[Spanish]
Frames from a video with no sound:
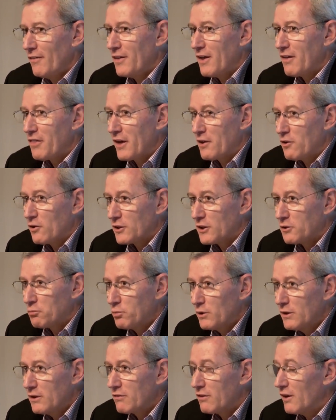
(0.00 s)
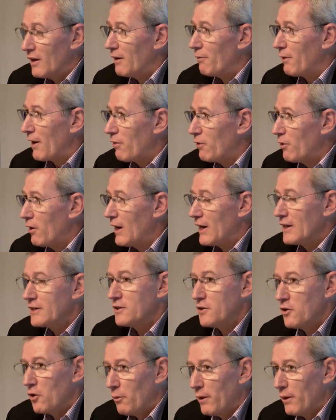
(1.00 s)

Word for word: diez años después, celebrando las